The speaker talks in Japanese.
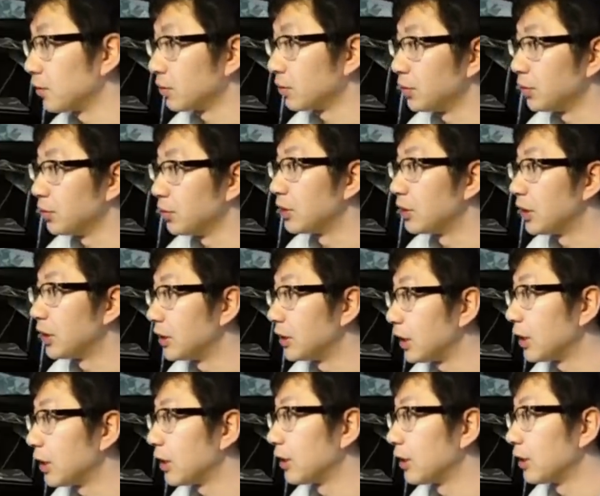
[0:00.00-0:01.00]
言ってい
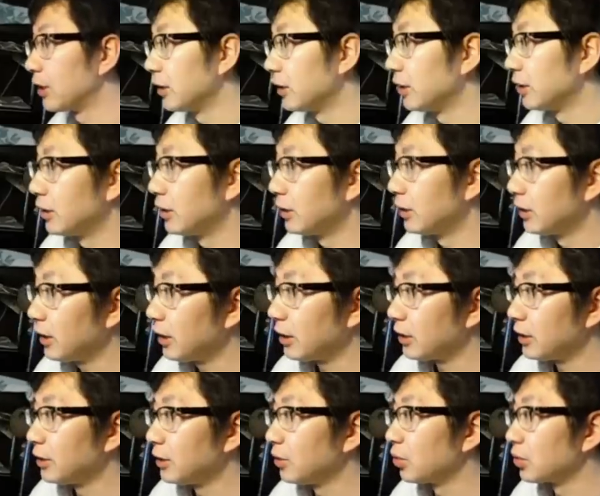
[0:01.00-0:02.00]
たら
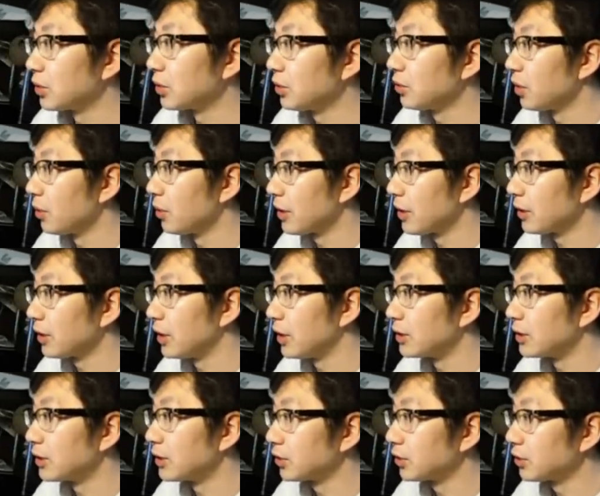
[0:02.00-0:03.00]
インコさんという名前が
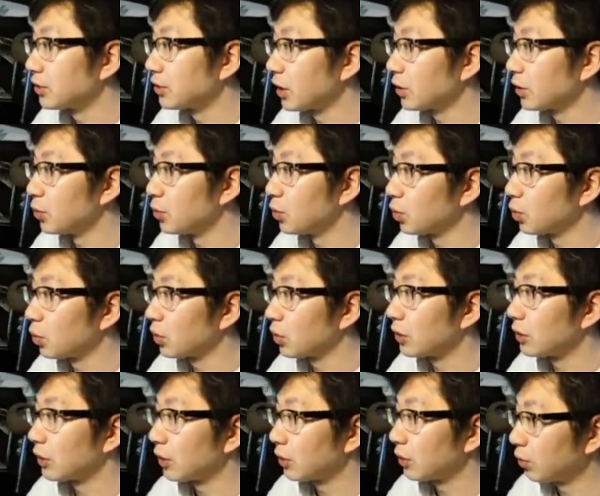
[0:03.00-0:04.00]
定着したということな
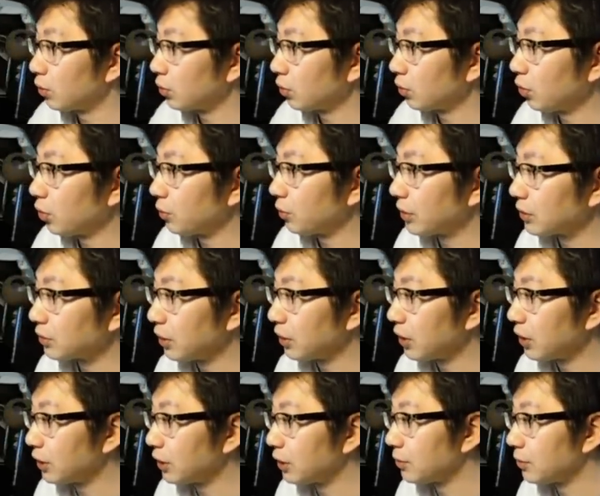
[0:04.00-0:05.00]
んだけど今日は別の部
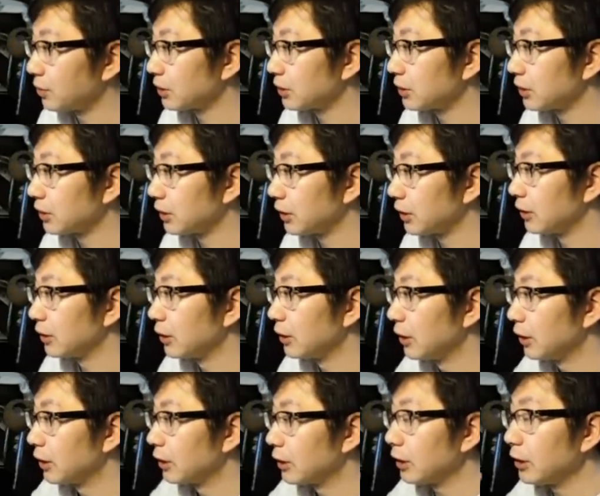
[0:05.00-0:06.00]
屋にいますね
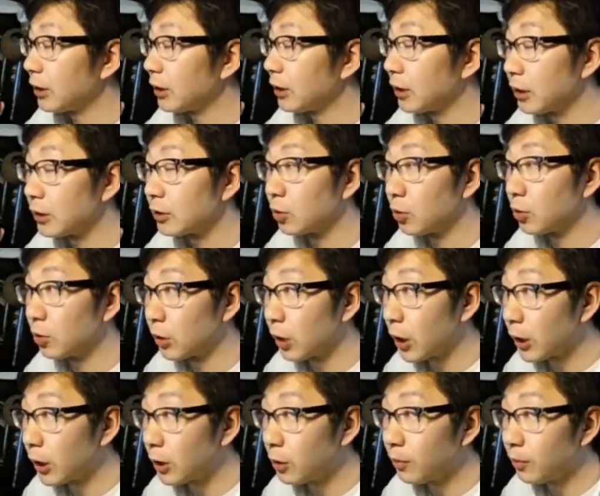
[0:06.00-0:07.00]
なんかねその出
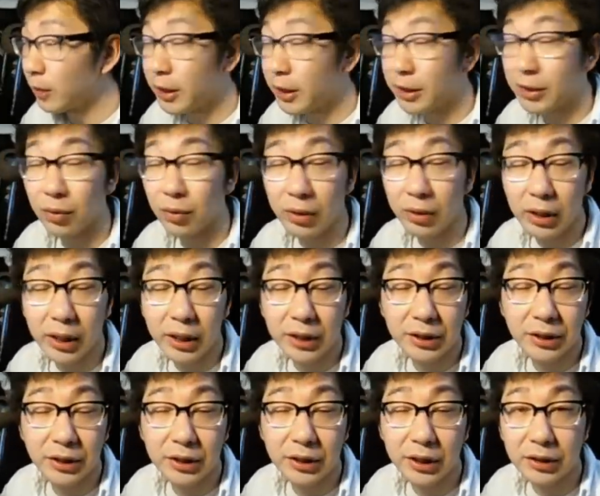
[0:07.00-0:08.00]
かける前に俺が配
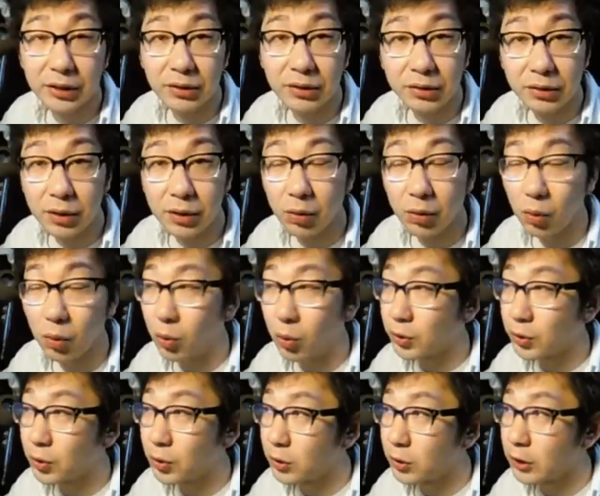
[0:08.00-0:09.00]
信したりするんでこう包
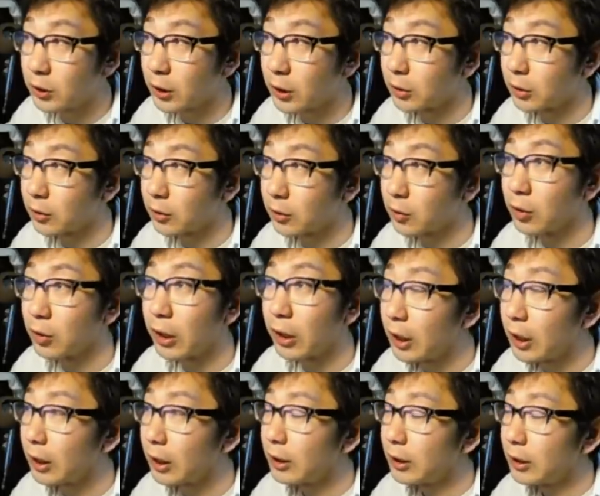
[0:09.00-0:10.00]
丁時間っていうか
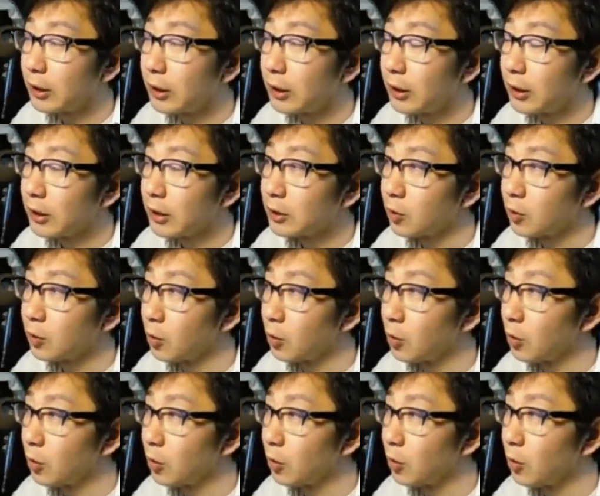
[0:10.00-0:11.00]
なそ
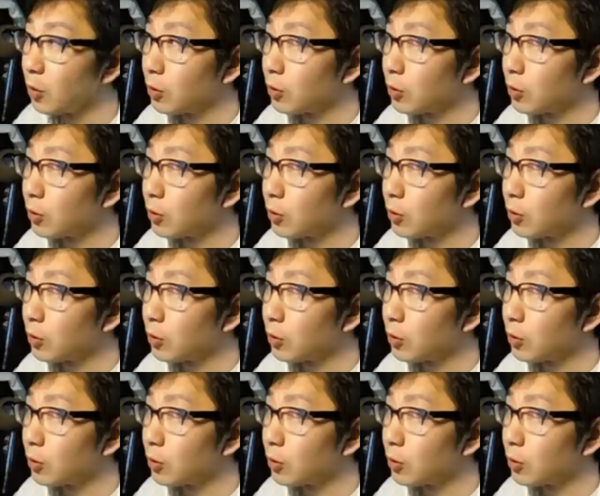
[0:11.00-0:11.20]
の